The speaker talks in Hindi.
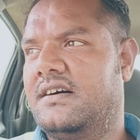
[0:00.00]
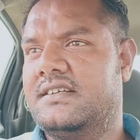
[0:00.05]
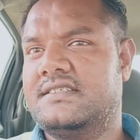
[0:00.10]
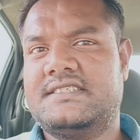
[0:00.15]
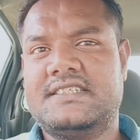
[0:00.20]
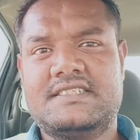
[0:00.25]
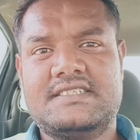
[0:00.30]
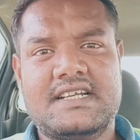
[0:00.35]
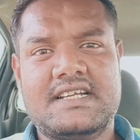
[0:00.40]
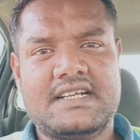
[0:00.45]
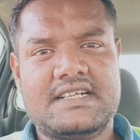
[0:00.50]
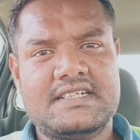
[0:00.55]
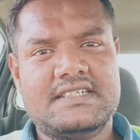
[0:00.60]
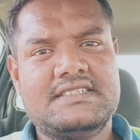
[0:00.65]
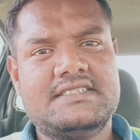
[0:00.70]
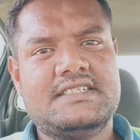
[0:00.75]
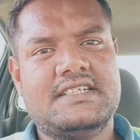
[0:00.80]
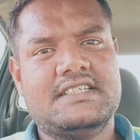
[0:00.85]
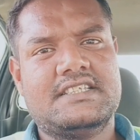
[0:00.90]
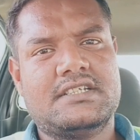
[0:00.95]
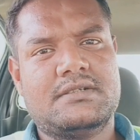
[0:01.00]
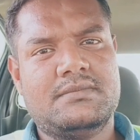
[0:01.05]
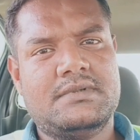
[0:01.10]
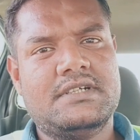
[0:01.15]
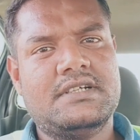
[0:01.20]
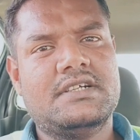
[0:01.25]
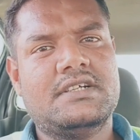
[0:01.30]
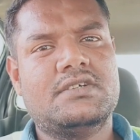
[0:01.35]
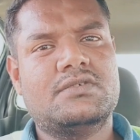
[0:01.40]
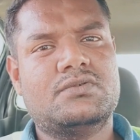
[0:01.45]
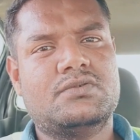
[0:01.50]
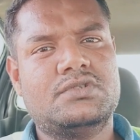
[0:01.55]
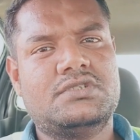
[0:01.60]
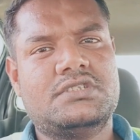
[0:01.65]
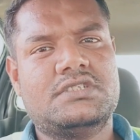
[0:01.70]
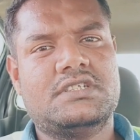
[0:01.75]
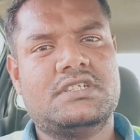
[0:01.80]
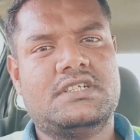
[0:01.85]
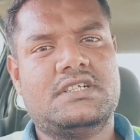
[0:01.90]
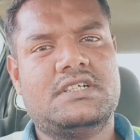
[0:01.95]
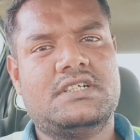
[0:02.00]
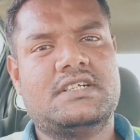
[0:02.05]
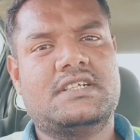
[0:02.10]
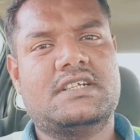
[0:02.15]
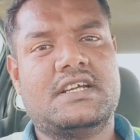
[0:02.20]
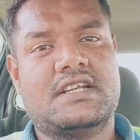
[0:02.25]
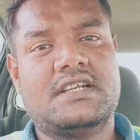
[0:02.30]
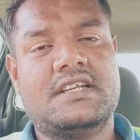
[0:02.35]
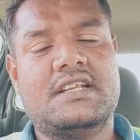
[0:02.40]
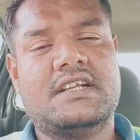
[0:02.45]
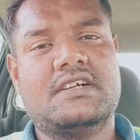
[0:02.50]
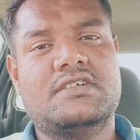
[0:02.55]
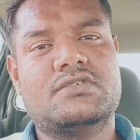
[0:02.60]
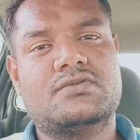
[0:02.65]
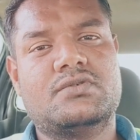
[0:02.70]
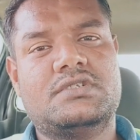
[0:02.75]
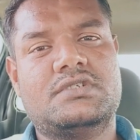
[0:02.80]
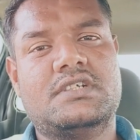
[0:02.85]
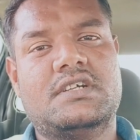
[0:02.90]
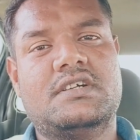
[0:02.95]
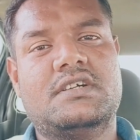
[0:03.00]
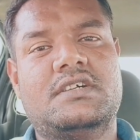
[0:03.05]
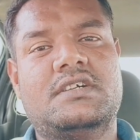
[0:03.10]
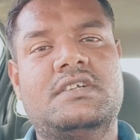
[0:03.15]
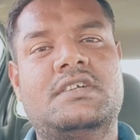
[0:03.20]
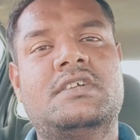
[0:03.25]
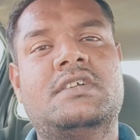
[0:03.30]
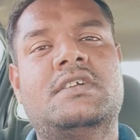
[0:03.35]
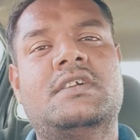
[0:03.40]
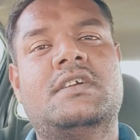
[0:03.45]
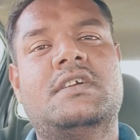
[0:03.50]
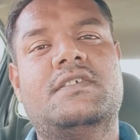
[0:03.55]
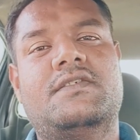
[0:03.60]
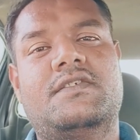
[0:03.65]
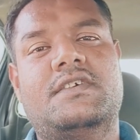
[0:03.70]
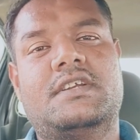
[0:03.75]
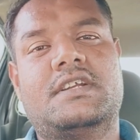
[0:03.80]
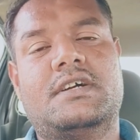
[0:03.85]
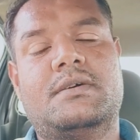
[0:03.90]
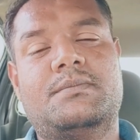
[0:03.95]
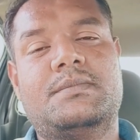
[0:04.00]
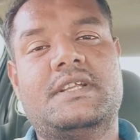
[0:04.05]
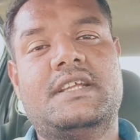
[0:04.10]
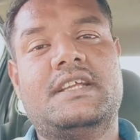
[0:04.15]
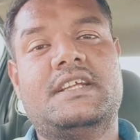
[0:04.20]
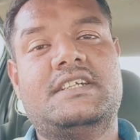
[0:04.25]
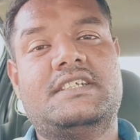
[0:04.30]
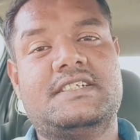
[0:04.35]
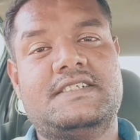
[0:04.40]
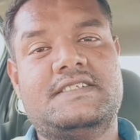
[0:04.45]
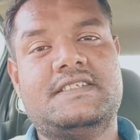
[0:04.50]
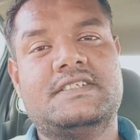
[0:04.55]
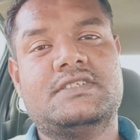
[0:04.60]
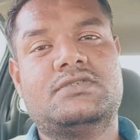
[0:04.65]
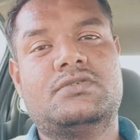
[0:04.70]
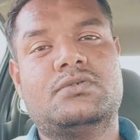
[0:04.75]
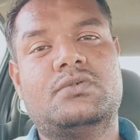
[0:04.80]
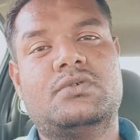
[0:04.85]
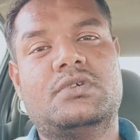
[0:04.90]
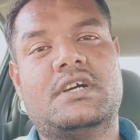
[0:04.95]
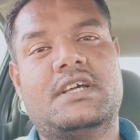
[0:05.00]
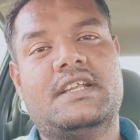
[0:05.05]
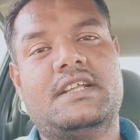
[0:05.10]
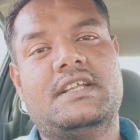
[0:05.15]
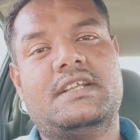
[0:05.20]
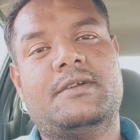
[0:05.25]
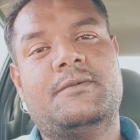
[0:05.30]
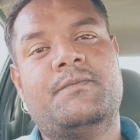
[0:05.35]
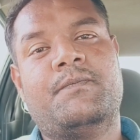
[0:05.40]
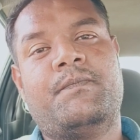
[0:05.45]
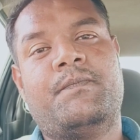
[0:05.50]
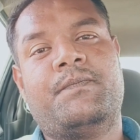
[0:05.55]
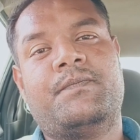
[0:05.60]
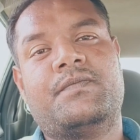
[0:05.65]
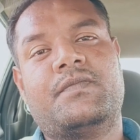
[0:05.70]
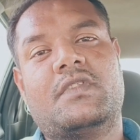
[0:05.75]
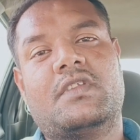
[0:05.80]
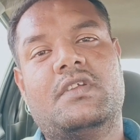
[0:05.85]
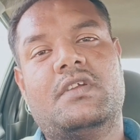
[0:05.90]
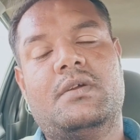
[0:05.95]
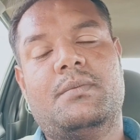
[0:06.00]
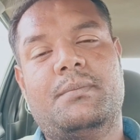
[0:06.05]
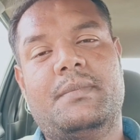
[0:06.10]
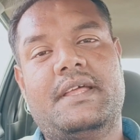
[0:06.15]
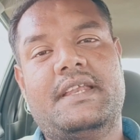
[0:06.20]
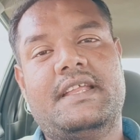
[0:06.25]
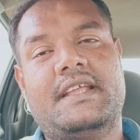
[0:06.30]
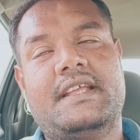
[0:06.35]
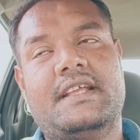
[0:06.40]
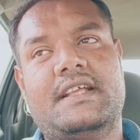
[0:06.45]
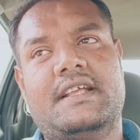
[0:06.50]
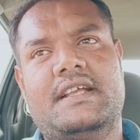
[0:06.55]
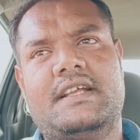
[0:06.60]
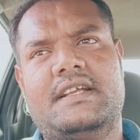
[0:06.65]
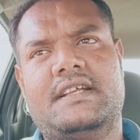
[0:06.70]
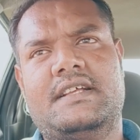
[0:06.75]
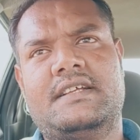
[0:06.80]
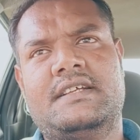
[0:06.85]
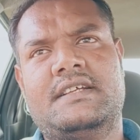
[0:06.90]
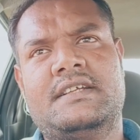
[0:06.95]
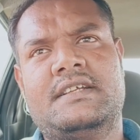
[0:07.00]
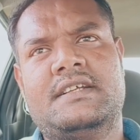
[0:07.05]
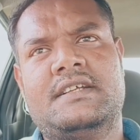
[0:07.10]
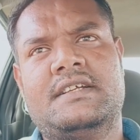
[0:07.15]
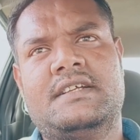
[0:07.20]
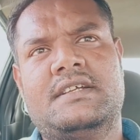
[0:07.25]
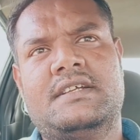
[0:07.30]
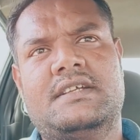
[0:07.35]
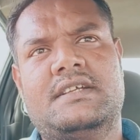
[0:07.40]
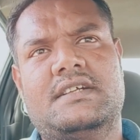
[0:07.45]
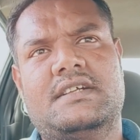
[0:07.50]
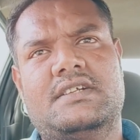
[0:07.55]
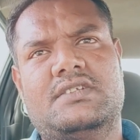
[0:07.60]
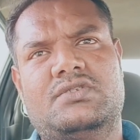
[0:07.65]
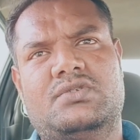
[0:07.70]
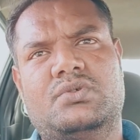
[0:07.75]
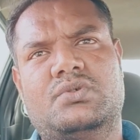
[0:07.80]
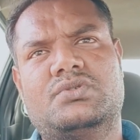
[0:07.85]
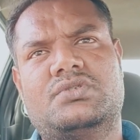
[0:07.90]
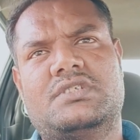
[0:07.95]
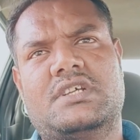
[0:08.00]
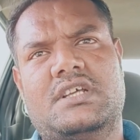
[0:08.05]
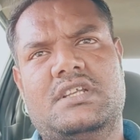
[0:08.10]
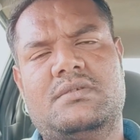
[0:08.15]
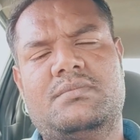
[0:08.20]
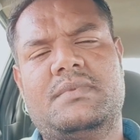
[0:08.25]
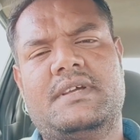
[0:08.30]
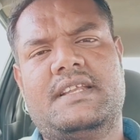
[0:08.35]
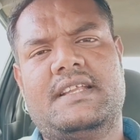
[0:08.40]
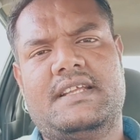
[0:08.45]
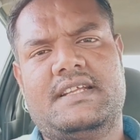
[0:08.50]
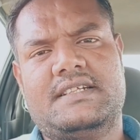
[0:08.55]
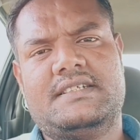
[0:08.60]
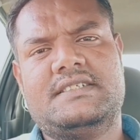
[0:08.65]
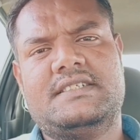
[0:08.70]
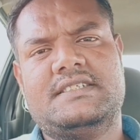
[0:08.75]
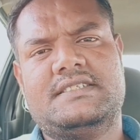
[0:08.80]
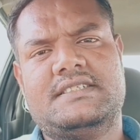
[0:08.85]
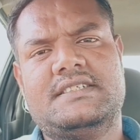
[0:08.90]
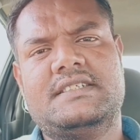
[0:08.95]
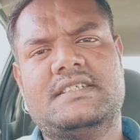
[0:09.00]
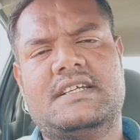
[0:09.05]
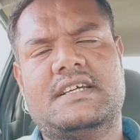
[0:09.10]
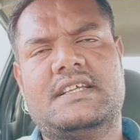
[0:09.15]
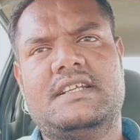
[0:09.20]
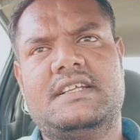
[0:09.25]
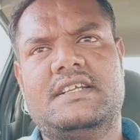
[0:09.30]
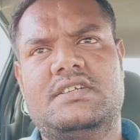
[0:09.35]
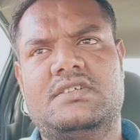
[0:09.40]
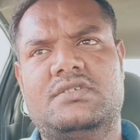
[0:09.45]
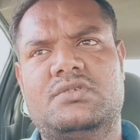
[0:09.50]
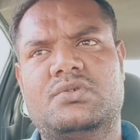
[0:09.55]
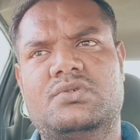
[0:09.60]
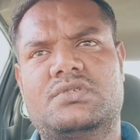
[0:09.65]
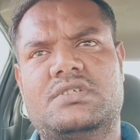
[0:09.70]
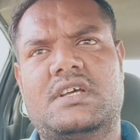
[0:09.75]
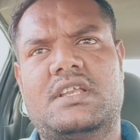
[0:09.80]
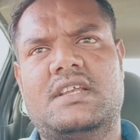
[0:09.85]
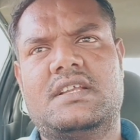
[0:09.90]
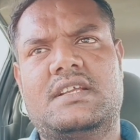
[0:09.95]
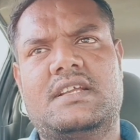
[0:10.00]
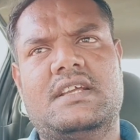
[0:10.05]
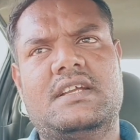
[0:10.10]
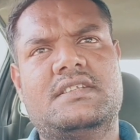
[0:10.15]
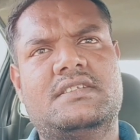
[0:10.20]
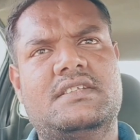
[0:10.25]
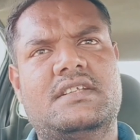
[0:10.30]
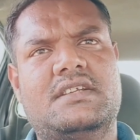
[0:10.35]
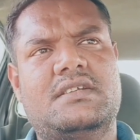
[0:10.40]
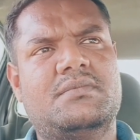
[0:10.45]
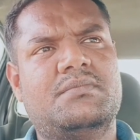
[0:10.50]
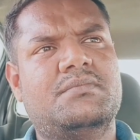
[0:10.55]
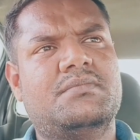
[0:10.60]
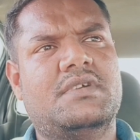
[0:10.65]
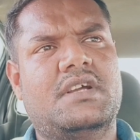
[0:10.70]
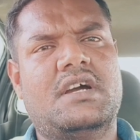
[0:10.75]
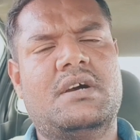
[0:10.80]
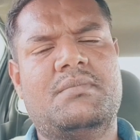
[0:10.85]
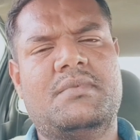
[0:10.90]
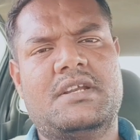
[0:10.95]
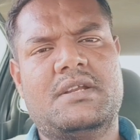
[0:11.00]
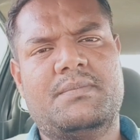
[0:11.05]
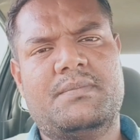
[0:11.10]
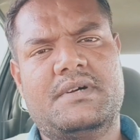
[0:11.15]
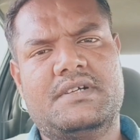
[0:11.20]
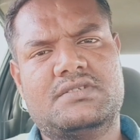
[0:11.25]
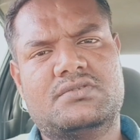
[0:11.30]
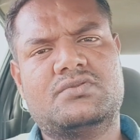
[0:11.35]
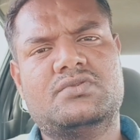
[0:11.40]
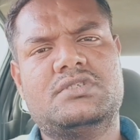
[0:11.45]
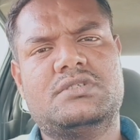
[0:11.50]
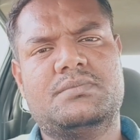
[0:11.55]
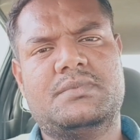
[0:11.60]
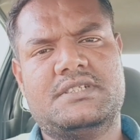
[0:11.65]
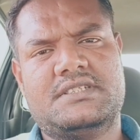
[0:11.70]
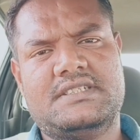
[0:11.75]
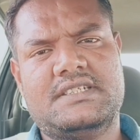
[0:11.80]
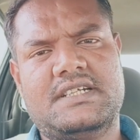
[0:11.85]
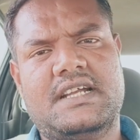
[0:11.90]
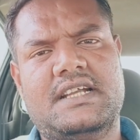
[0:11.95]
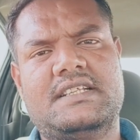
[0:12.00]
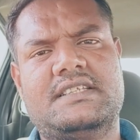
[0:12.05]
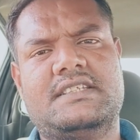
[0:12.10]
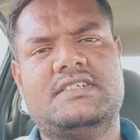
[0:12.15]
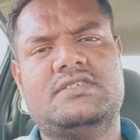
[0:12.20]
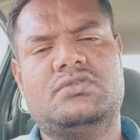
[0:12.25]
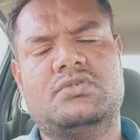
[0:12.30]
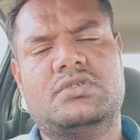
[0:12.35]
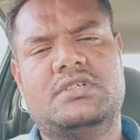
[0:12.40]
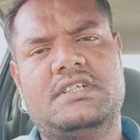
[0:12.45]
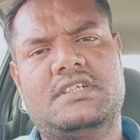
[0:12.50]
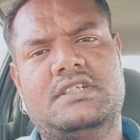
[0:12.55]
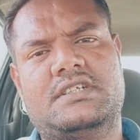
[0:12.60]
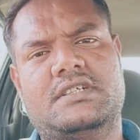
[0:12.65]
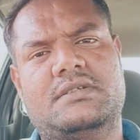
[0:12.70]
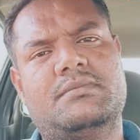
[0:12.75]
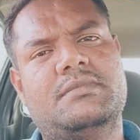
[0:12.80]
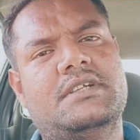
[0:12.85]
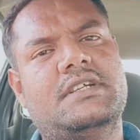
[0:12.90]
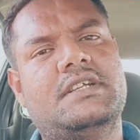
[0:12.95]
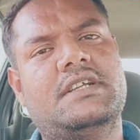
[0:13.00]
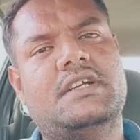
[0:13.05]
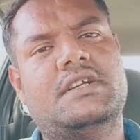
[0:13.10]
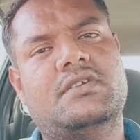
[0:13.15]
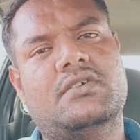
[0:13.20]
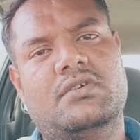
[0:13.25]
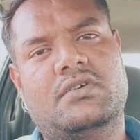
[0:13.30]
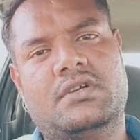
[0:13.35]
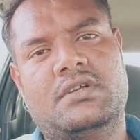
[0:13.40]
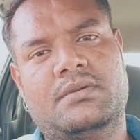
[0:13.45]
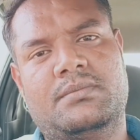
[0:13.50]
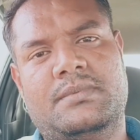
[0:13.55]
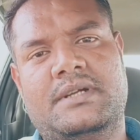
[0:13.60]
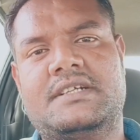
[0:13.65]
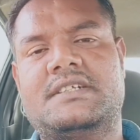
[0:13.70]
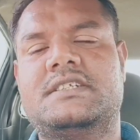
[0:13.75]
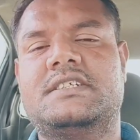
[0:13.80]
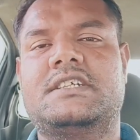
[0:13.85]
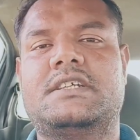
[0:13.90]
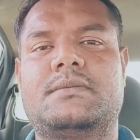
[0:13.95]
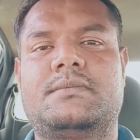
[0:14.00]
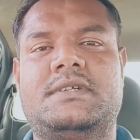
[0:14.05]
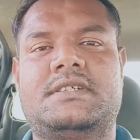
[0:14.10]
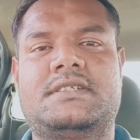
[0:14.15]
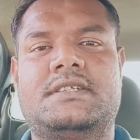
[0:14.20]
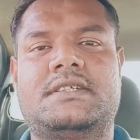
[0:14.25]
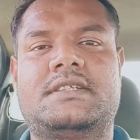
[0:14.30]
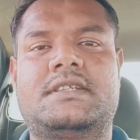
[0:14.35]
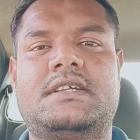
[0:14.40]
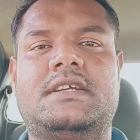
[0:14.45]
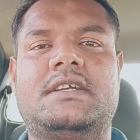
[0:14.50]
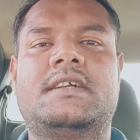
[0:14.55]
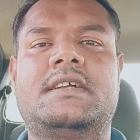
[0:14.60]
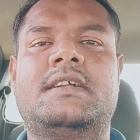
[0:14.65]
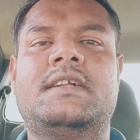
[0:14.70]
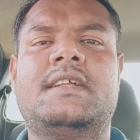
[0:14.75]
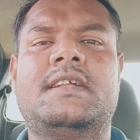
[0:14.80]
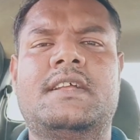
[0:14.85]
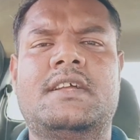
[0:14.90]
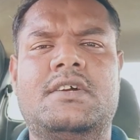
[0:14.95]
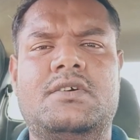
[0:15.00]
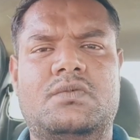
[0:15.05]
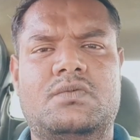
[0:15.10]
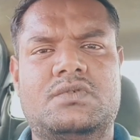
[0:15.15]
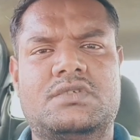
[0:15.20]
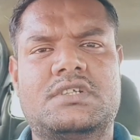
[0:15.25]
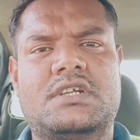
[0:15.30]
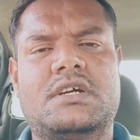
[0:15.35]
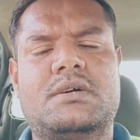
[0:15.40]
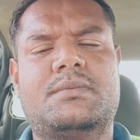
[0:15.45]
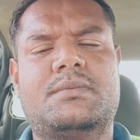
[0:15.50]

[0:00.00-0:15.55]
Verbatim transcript: शिक्षा के क्षेत्र में कुछ करने का सोचा फिर हमने टीचिंग शुरू करी मैंने दो साल मैंने टीचिंग करी दो साल के अंदर हमारे पास कुछ बच्चे आए थे जो कि इंटरमीडिएट और मैट्रिक के बच्चे थे उनका